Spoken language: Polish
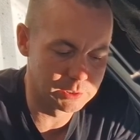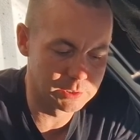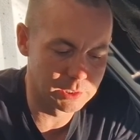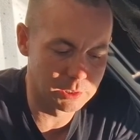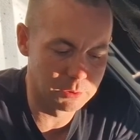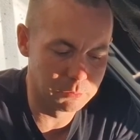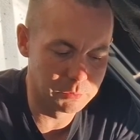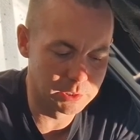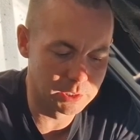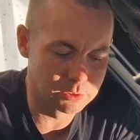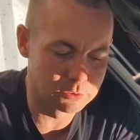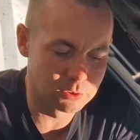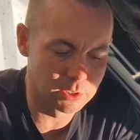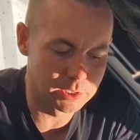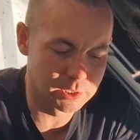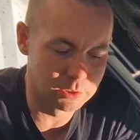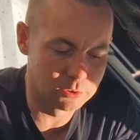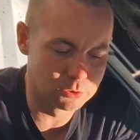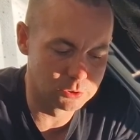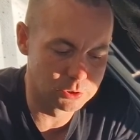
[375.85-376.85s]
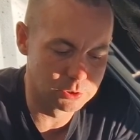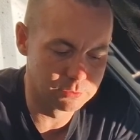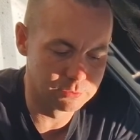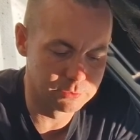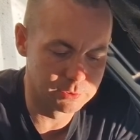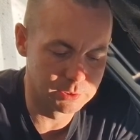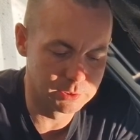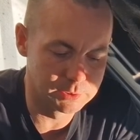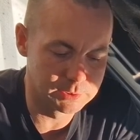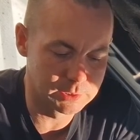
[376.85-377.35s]
dajmy na to jakiegoś
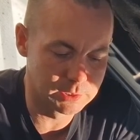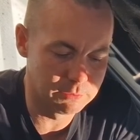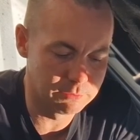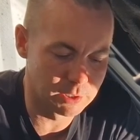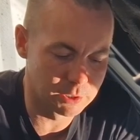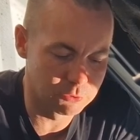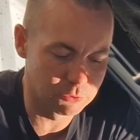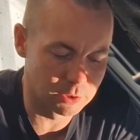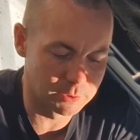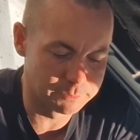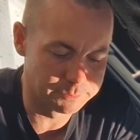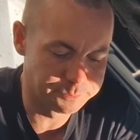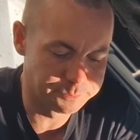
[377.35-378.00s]
wtryskiwacza.